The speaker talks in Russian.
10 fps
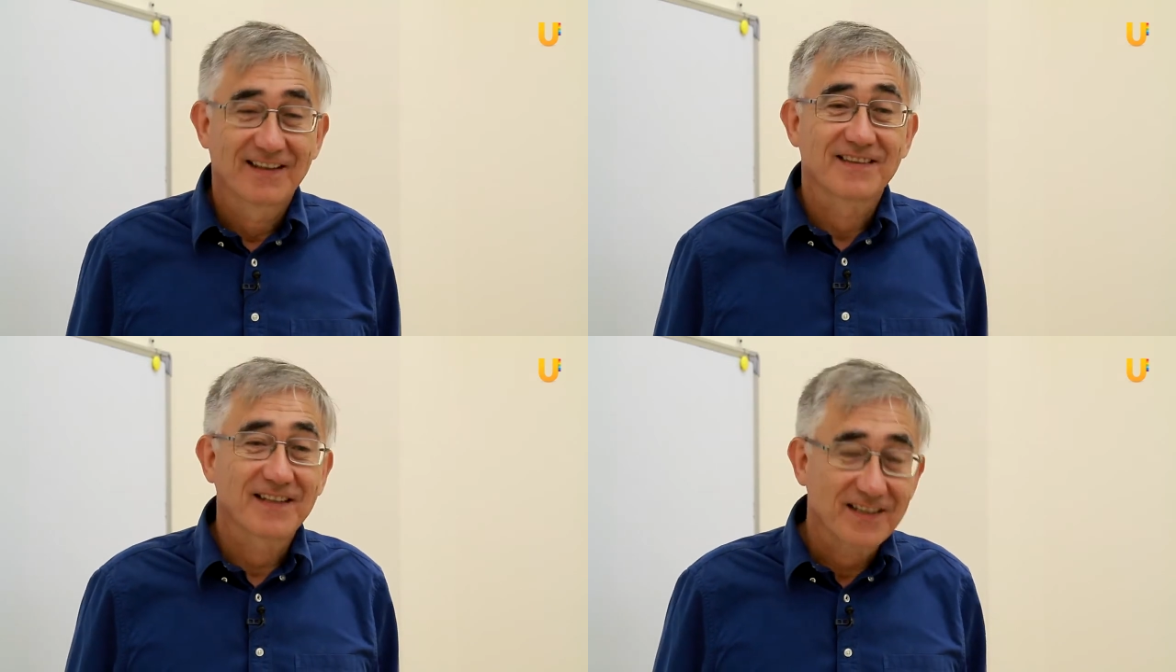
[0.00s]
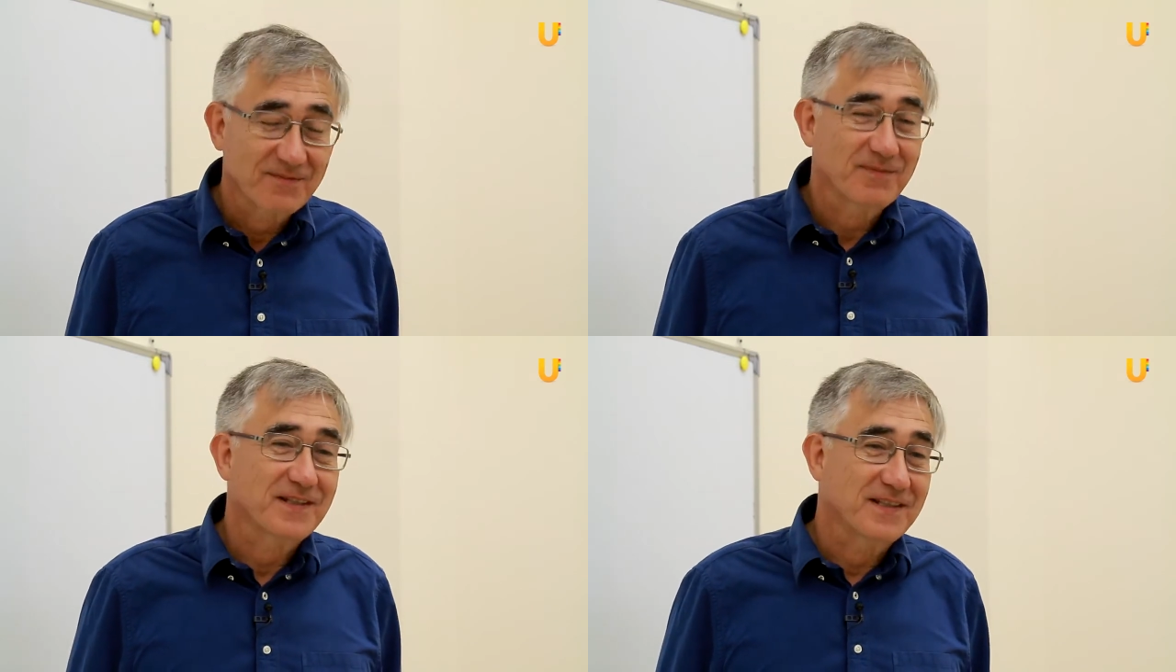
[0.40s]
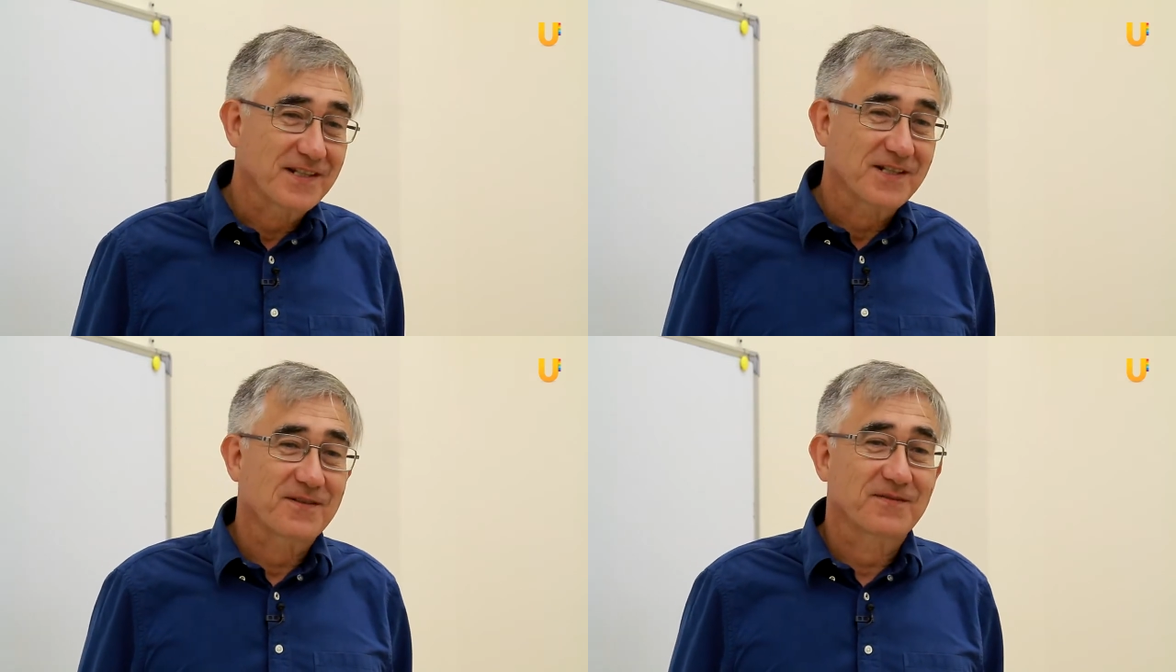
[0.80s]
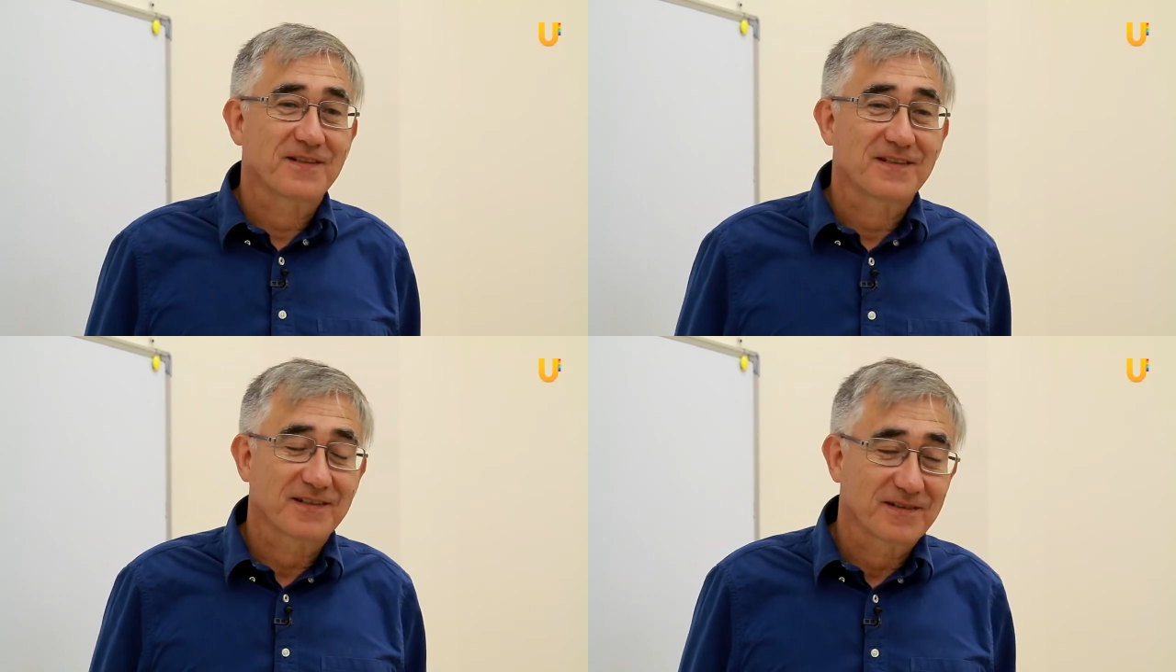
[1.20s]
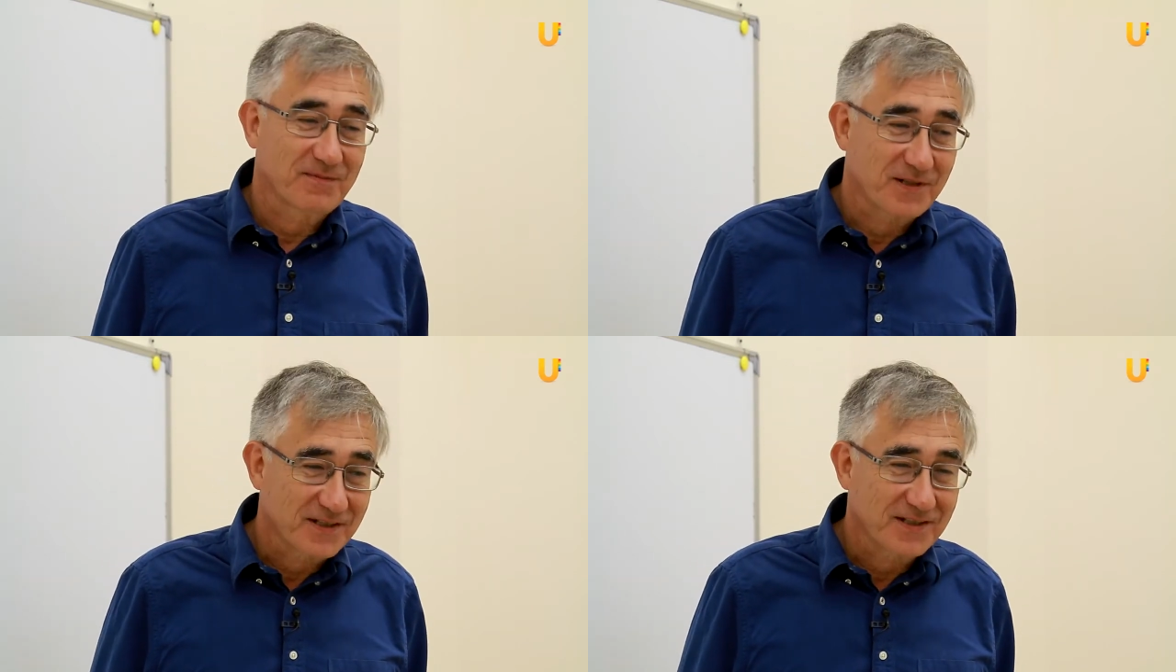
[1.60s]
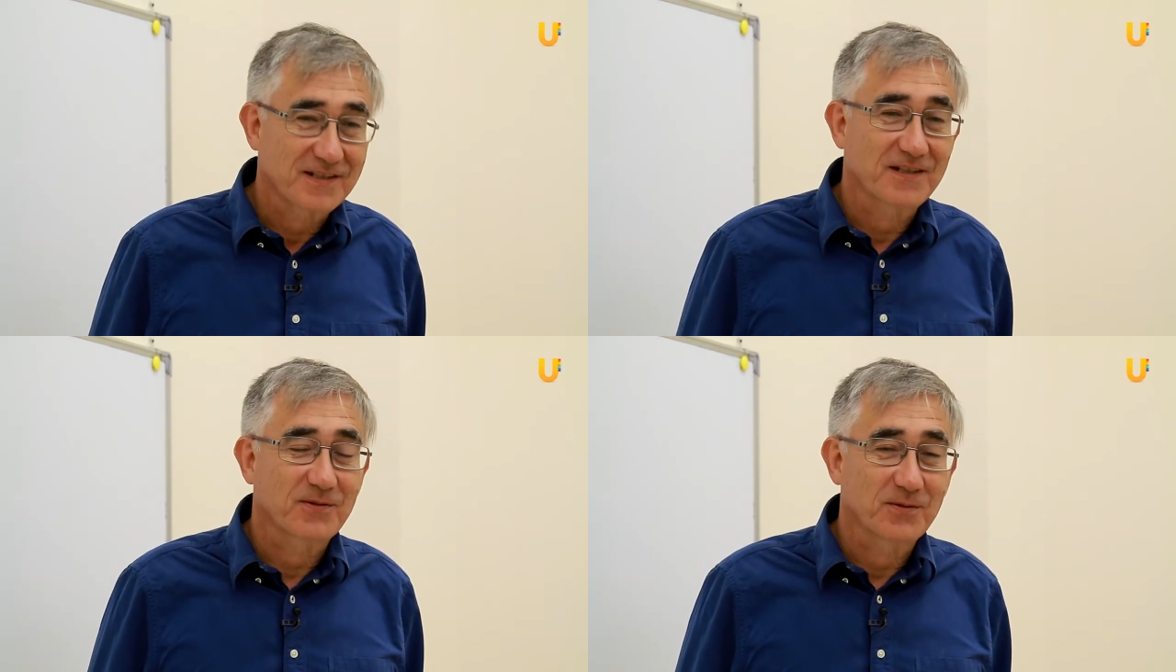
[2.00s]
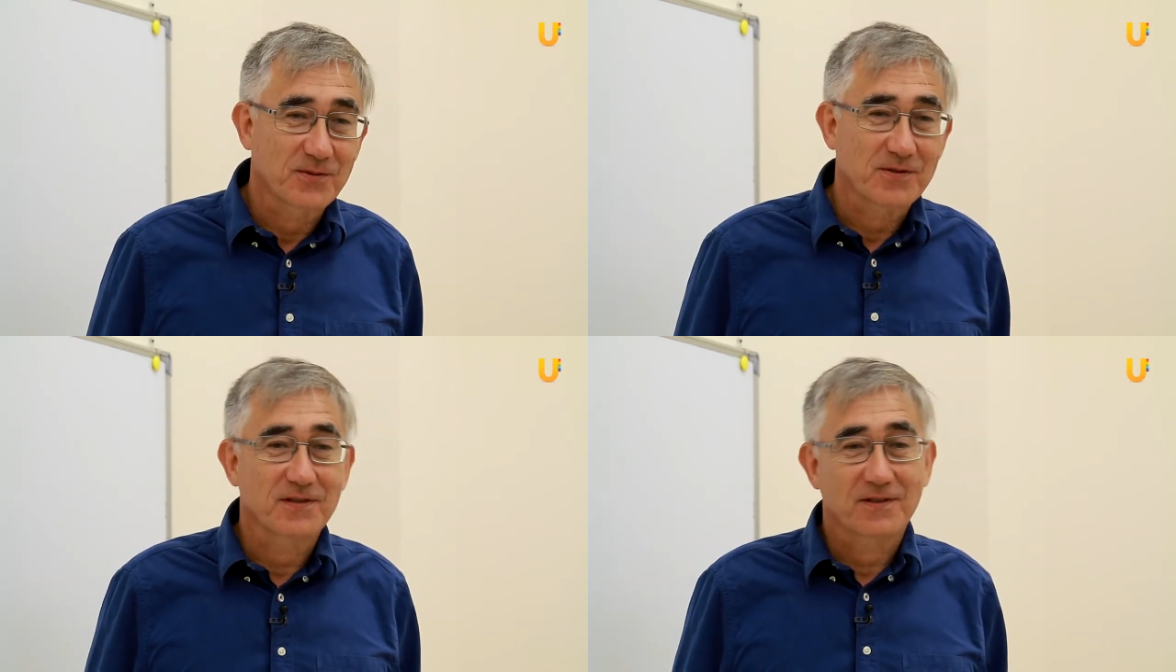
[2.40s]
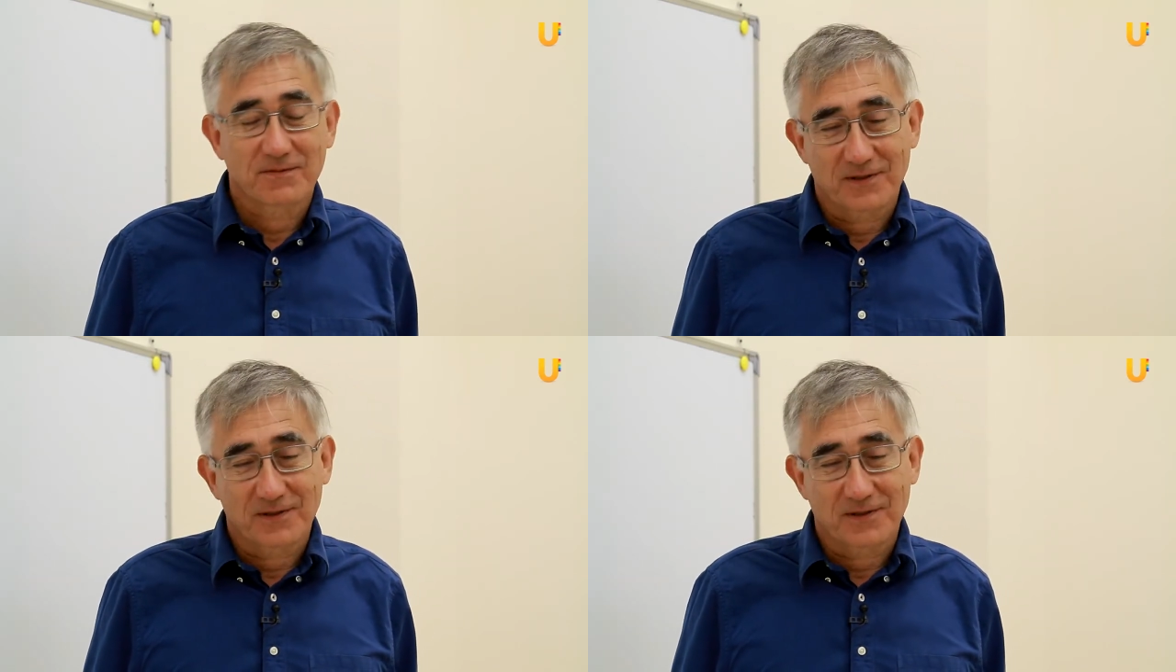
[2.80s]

надо поддерживать э, башкирских художников,